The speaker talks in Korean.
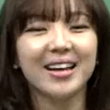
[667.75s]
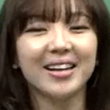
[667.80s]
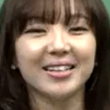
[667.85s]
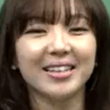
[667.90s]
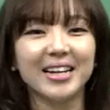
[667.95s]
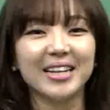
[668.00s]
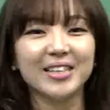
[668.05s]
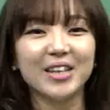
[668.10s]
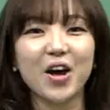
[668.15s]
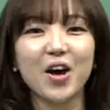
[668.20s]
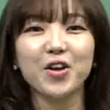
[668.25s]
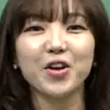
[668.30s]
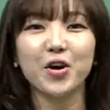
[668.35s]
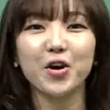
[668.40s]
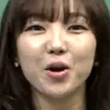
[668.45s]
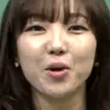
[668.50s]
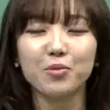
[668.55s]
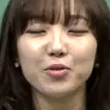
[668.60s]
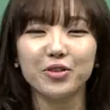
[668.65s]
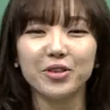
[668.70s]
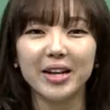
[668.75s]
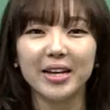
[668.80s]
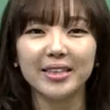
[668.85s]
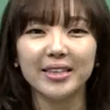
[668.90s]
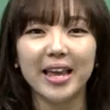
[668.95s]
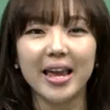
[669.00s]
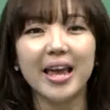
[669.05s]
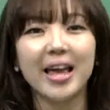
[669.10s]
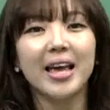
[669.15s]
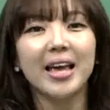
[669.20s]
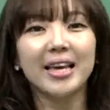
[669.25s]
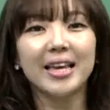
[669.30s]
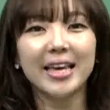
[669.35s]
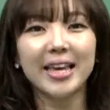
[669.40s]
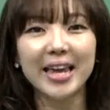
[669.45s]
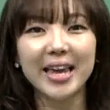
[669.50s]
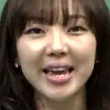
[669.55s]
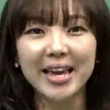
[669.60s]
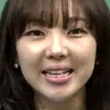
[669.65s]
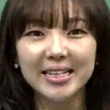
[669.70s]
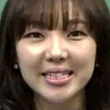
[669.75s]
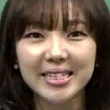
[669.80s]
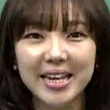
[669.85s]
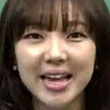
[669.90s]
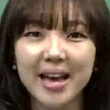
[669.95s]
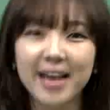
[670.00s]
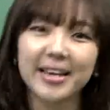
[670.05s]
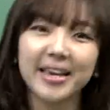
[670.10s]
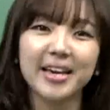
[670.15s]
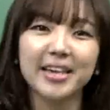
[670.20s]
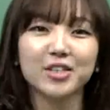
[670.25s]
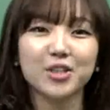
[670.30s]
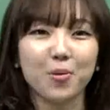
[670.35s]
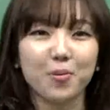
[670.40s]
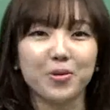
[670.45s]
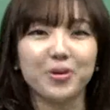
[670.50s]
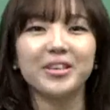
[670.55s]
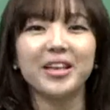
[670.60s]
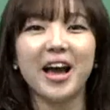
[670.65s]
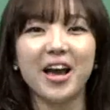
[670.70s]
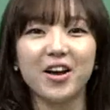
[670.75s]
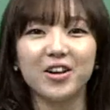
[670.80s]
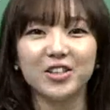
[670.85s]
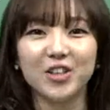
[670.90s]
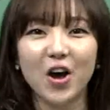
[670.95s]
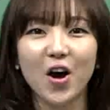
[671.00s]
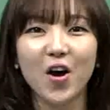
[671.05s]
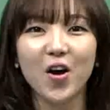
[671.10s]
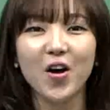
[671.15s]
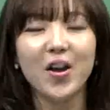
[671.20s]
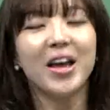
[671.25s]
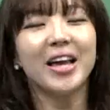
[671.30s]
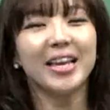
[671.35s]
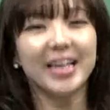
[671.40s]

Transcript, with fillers: 그래서 여러분들한테 easy하게 접근하여서